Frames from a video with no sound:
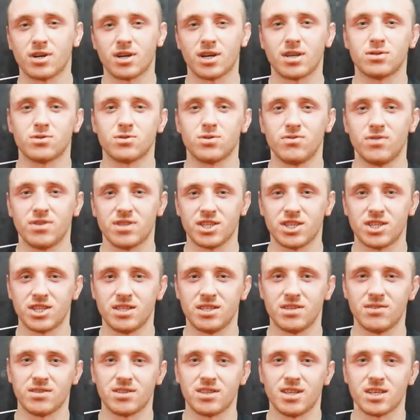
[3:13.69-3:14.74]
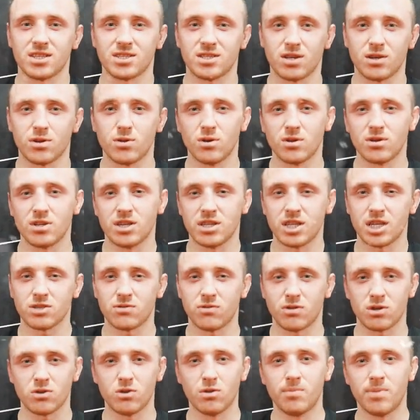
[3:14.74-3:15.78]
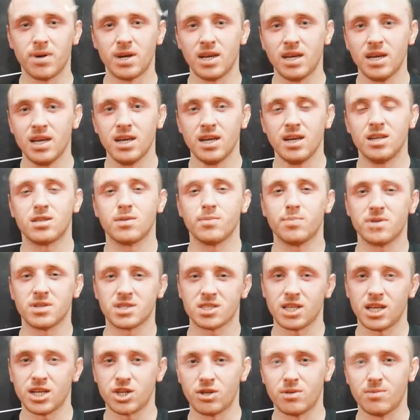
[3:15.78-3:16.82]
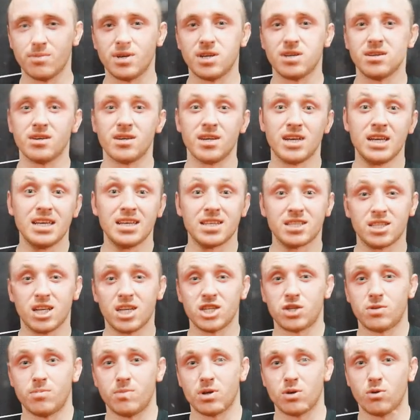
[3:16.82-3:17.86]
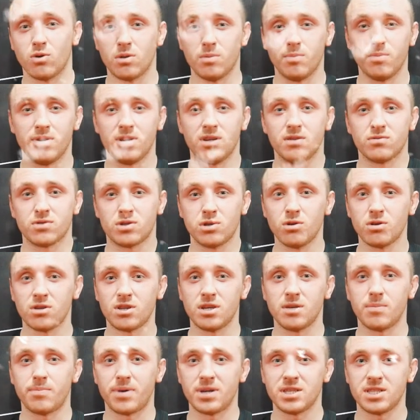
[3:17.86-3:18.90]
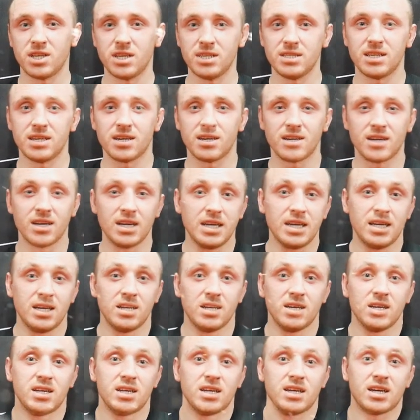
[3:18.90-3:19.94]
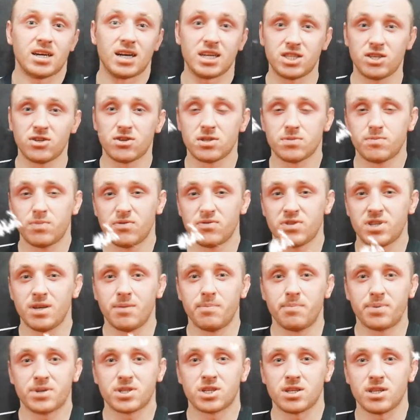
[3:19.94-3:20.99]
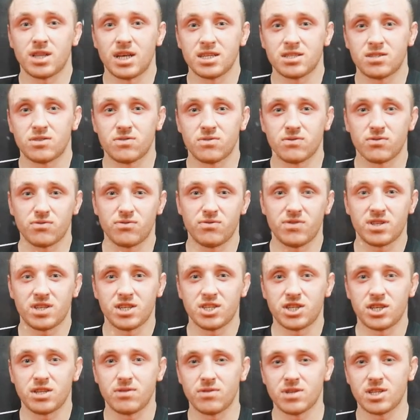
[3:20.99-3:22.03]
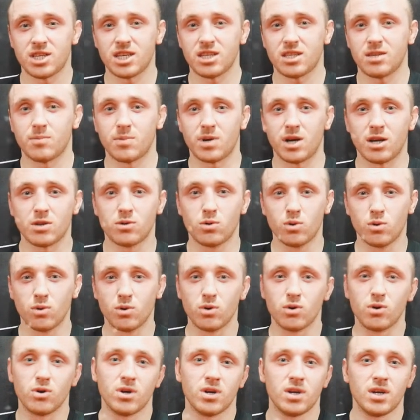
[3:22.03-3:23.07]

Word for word: к концу 2019 год. Для нашего клуба это был значимый, значимый год. Были взлеты и падения. Хотелось бы всем пожелать в 2020 году